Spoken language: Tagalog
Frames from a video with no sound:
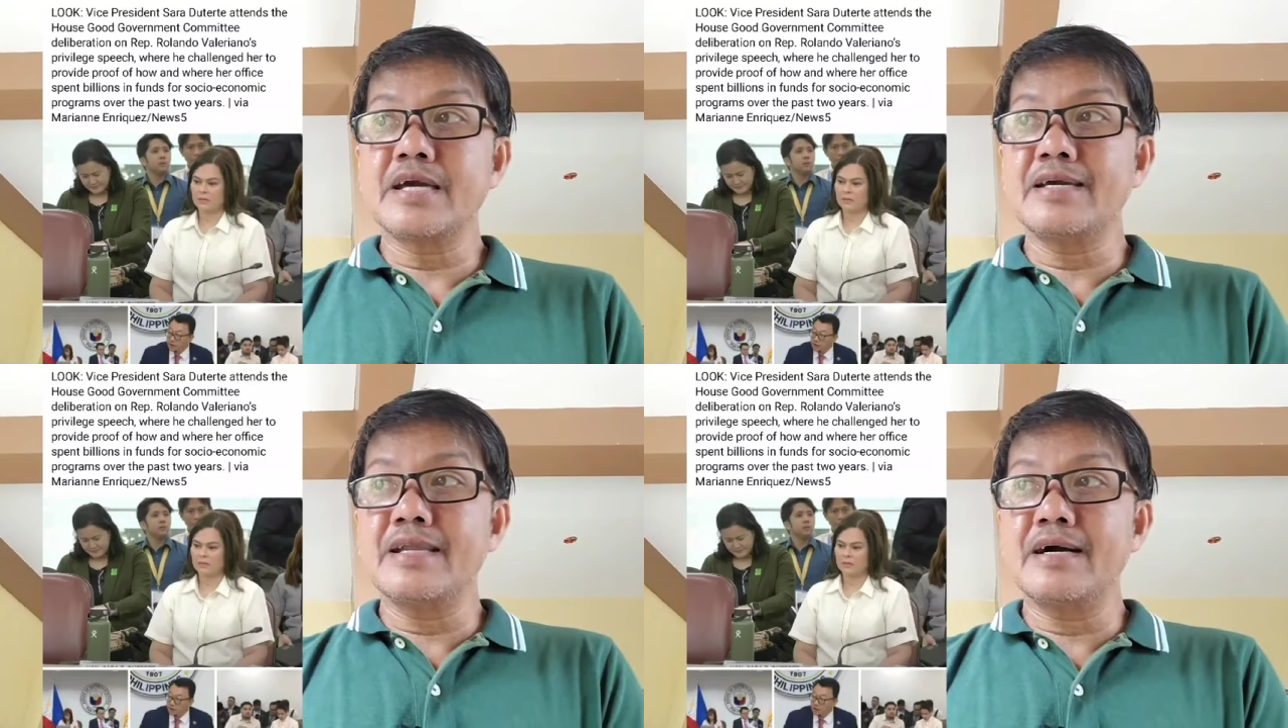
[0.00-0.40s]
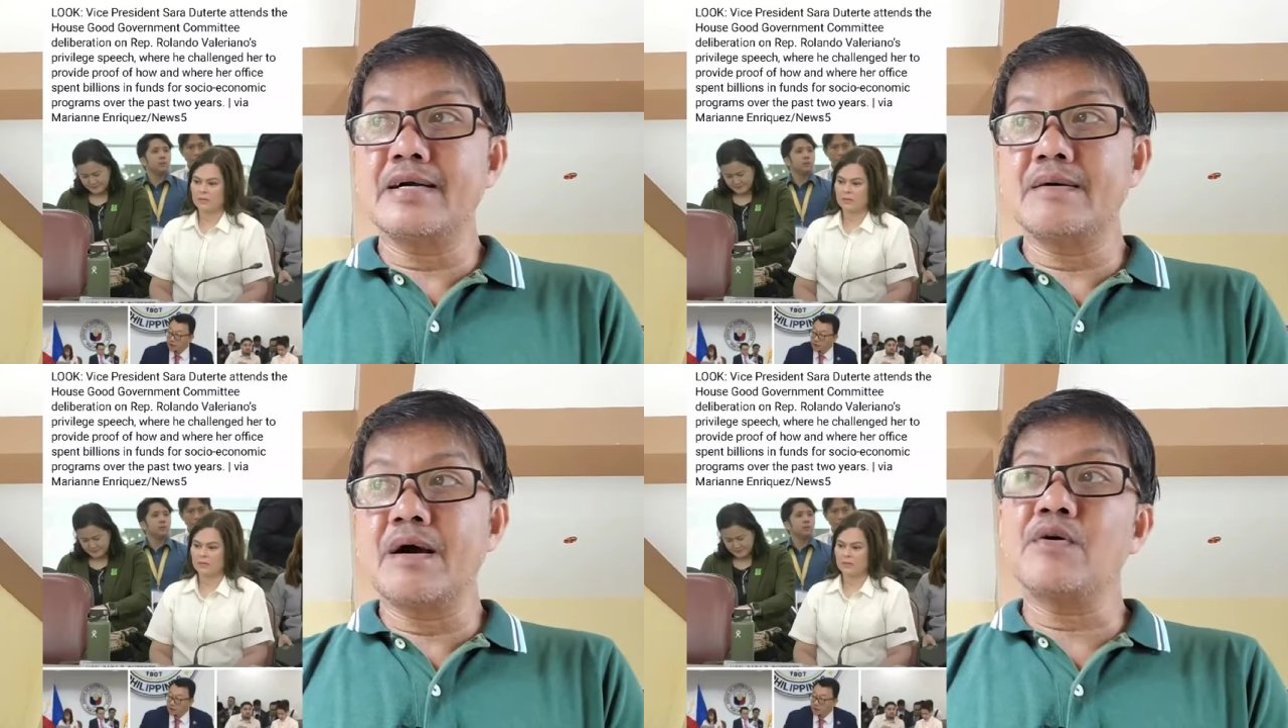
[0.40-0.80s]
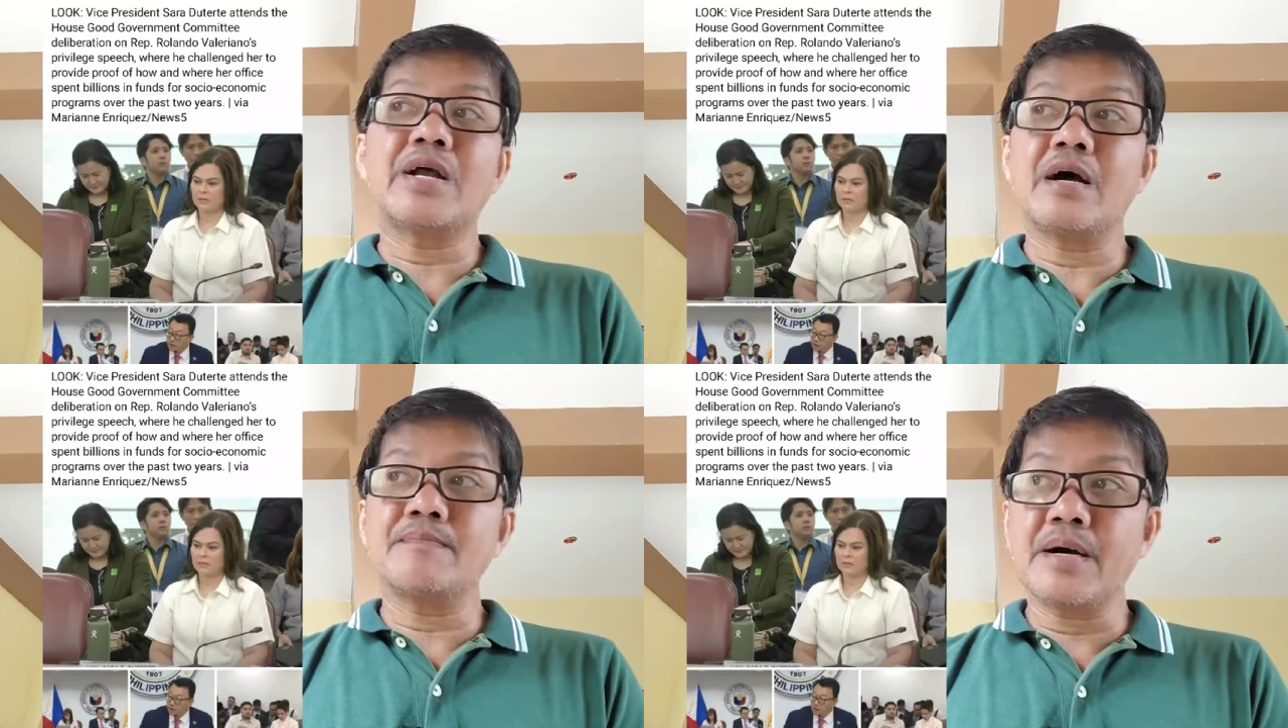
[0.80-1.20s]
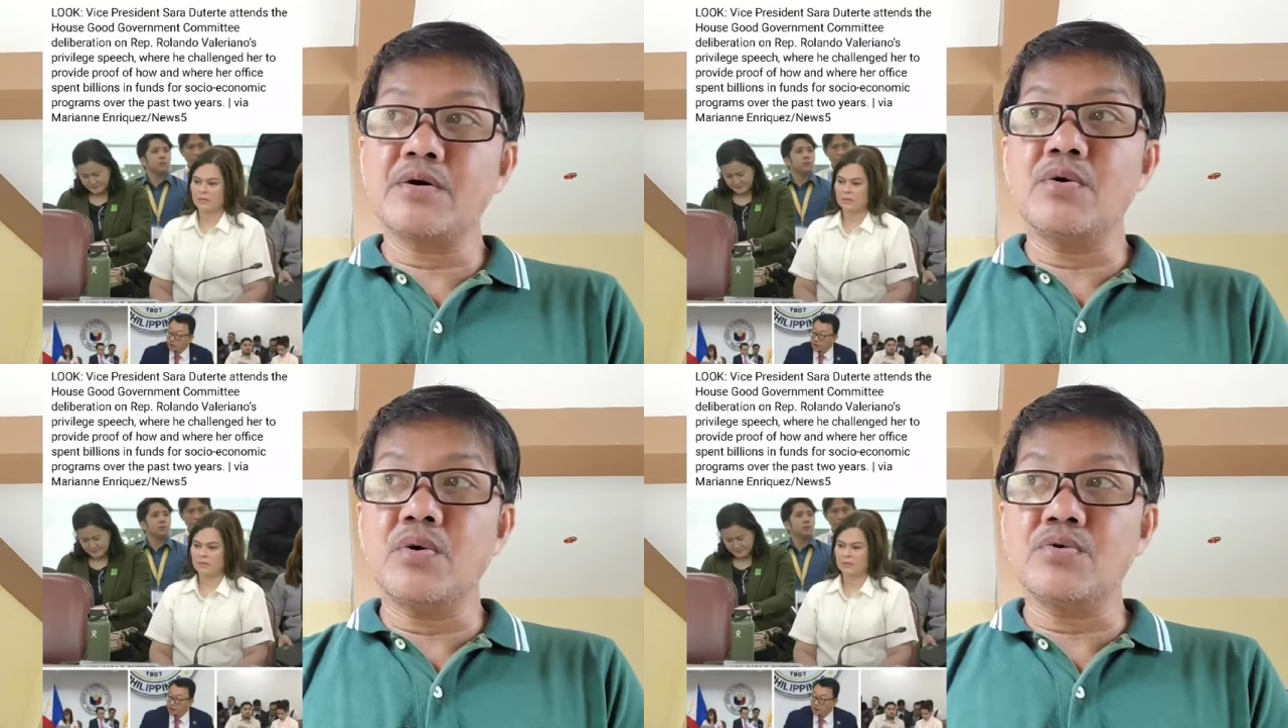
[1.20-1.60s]
kailangan or ang
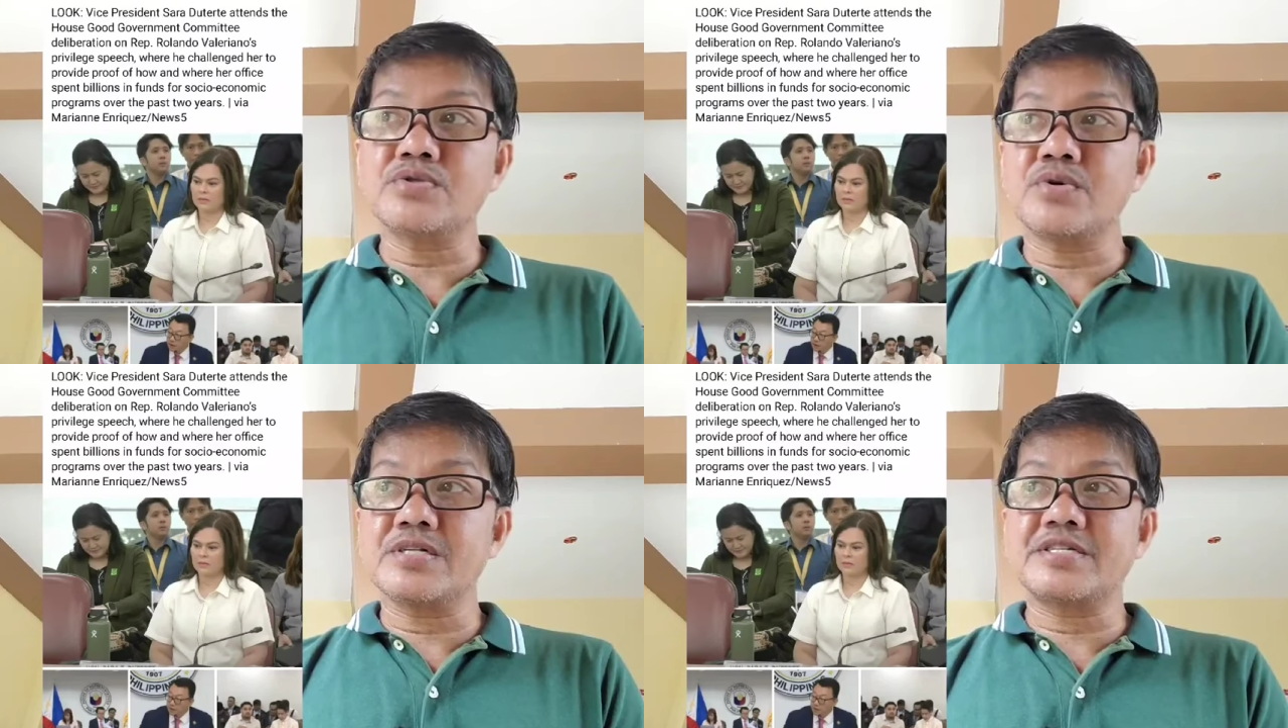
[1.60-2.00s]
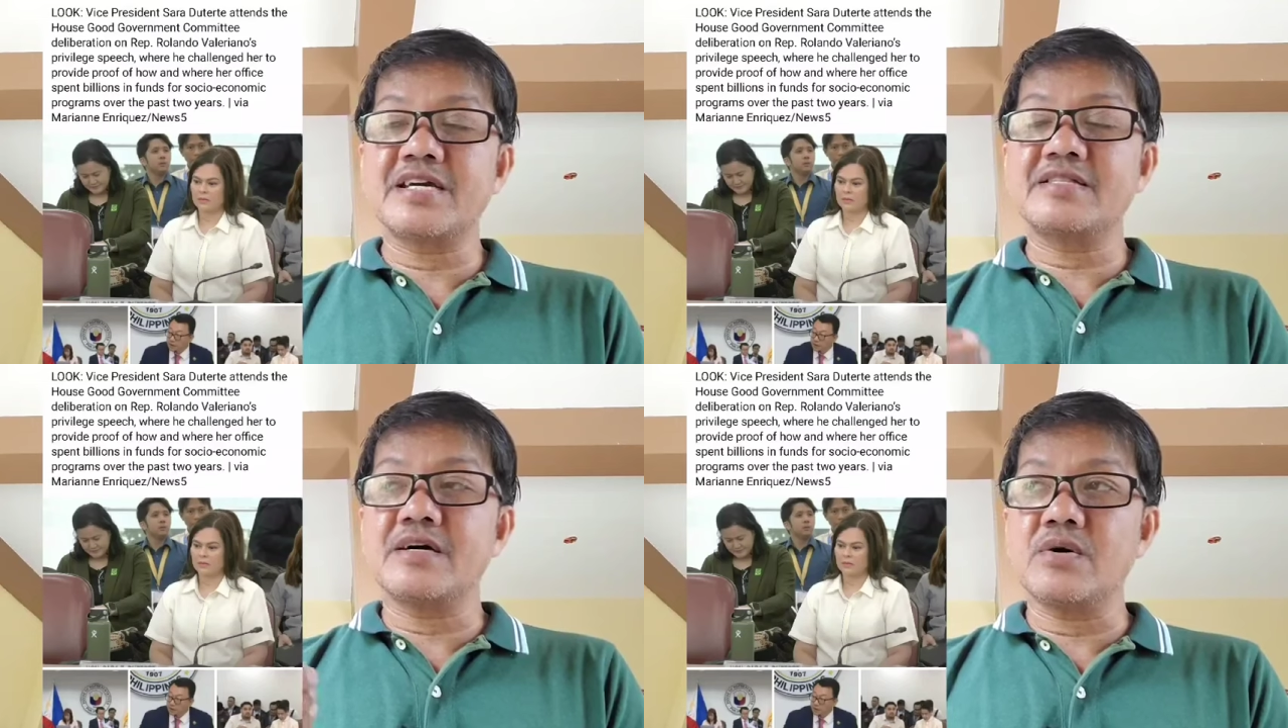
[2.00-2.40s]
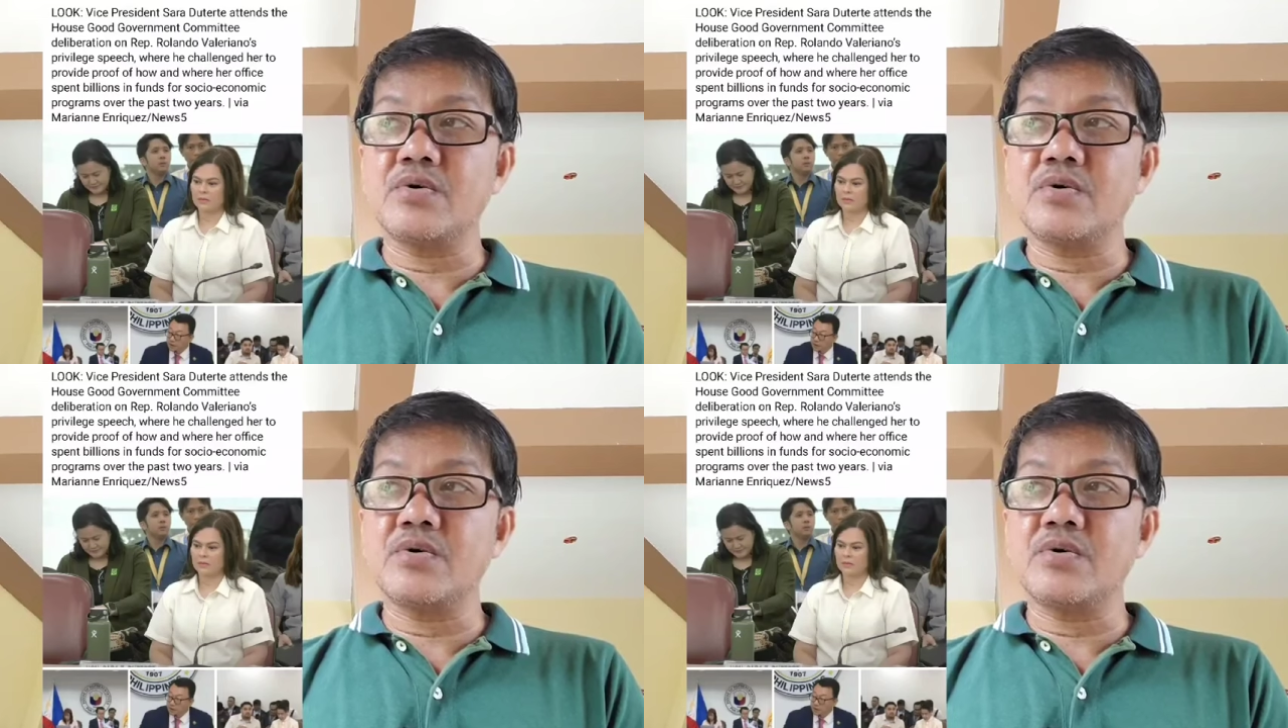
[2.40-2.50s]
mag-oath or take ng